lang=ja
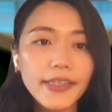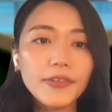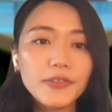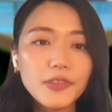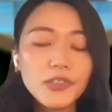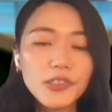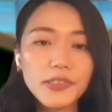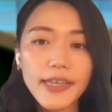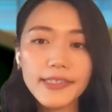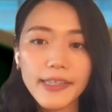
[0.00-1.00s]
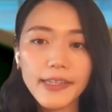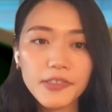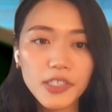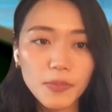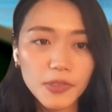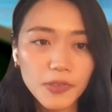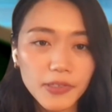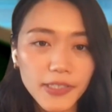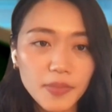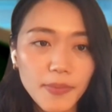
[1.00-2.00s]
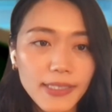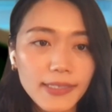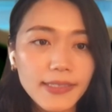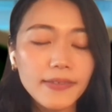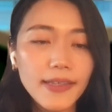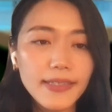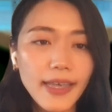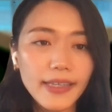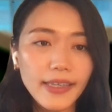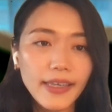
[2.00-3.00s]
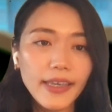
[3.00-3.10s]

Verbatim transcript: Yahoo ニュースの体制についても少し説明させてください。